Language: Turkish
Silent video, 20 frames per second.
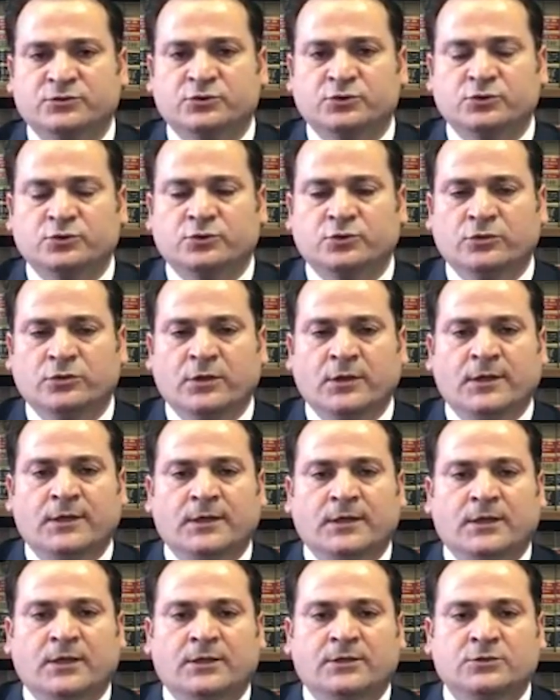Çünkü
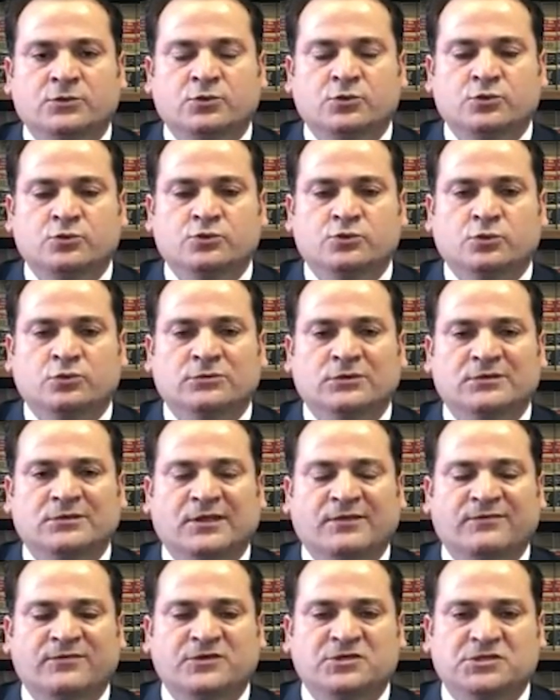gün sonunda
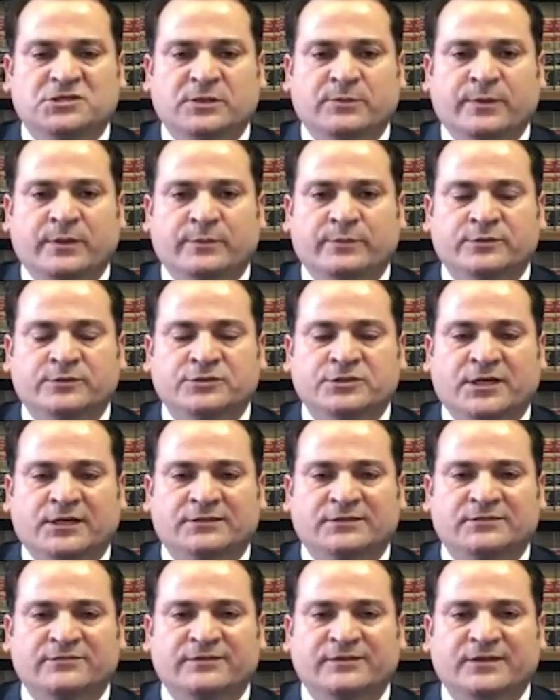devir işlemi
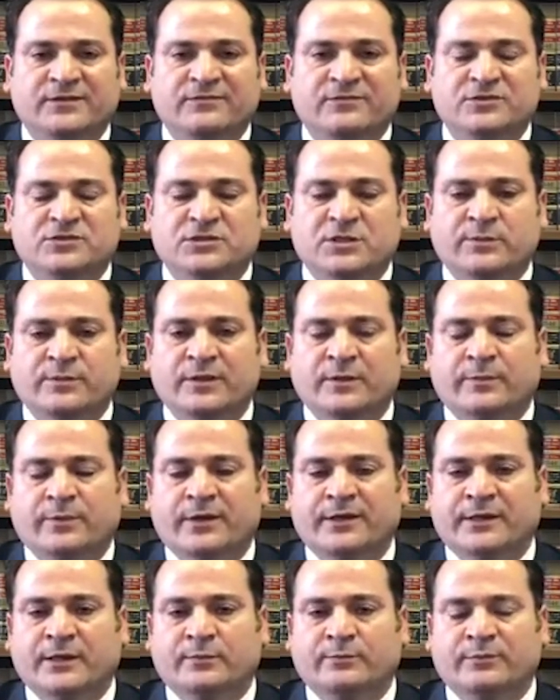yapılacaktır ve devir işlemi
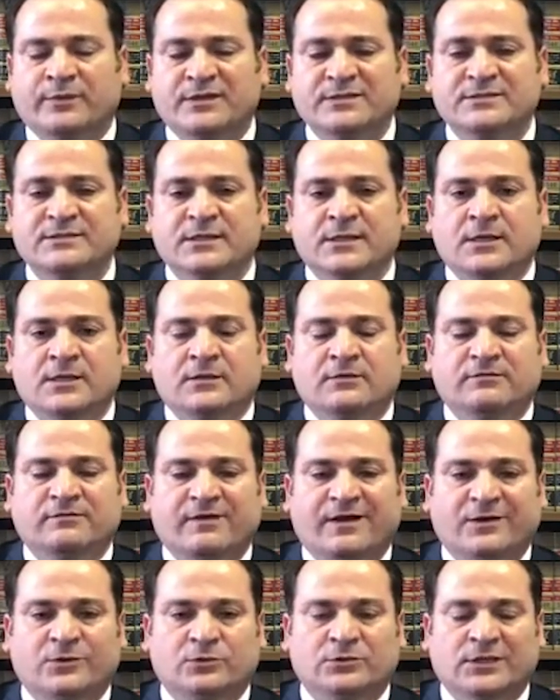yapar yapmaz
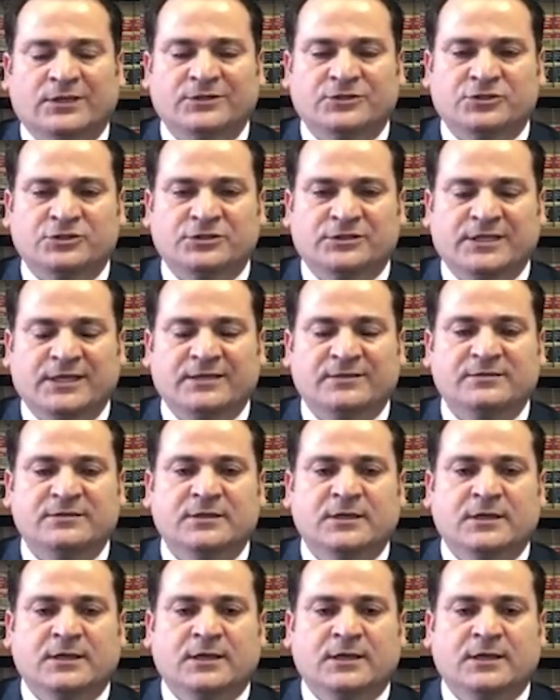var olan şirket